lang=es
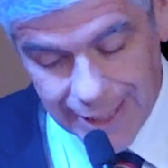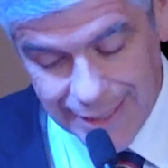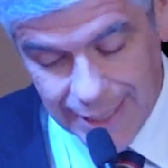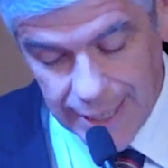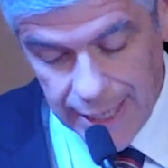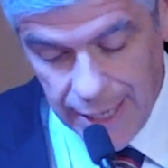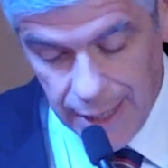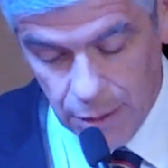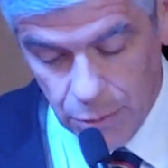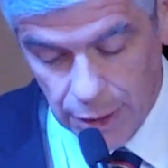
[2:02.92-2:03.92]
se
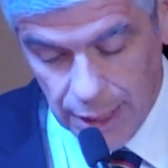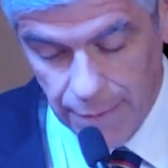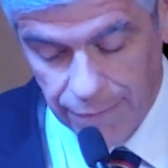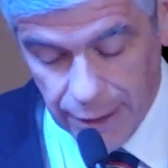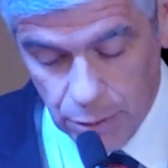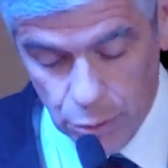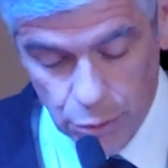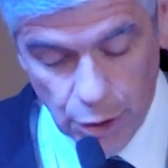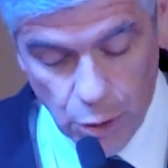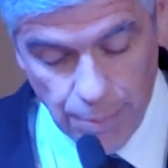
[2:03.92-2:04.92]
cree un clima
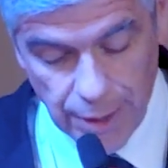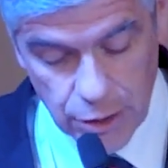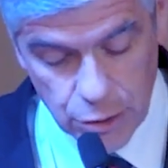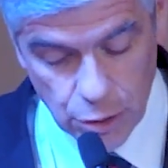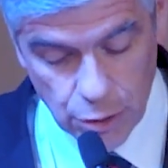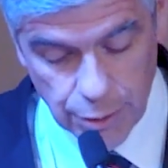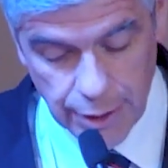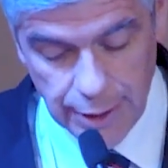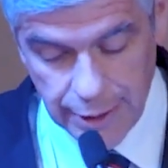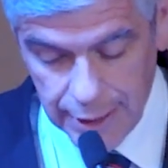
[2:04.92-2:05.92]
fecundo de cooperación,
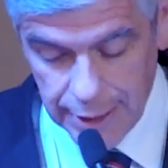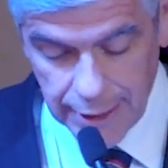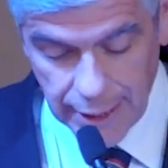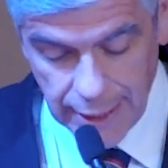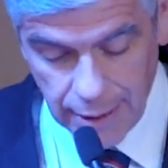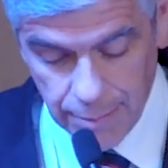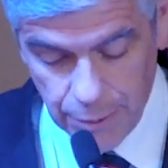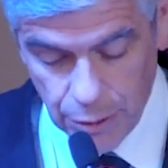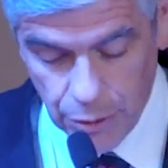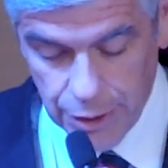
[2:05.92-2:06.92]

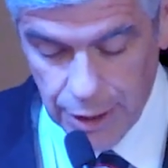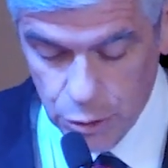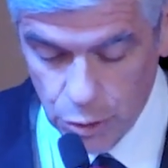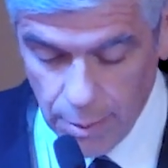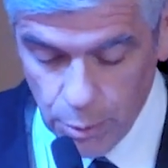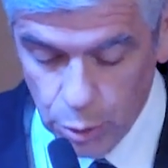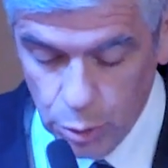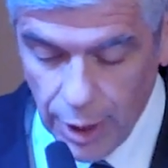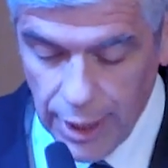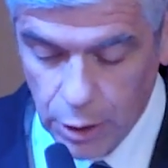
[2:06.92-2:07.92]
intercambio y ayuda
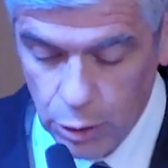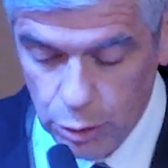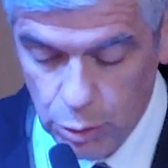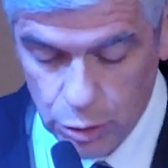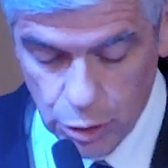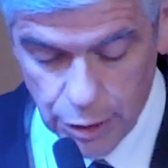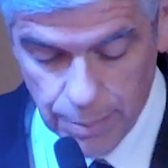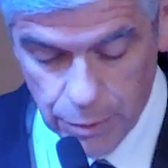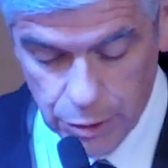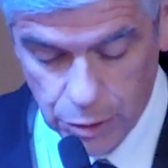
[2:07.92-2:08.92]
mutua en la construcción de
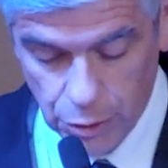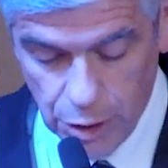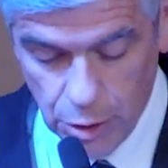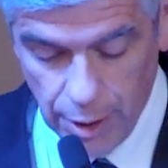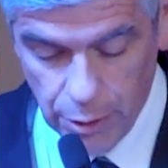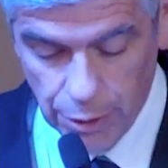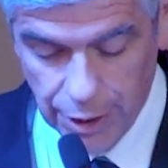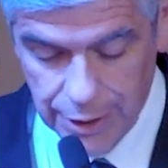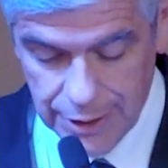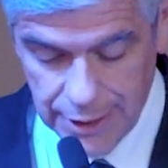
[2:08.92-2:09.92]
proyectos
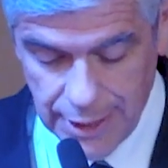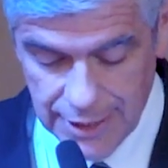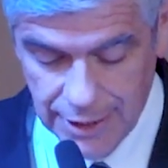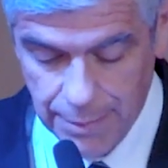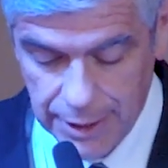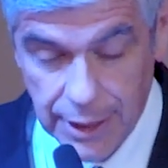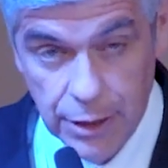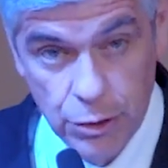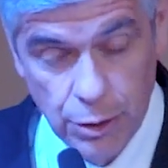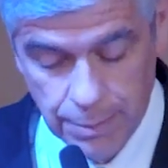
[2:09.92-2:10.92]
innovadores de enseñanza e
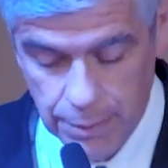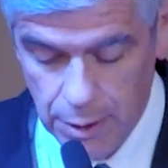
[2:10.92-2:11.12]
investigación,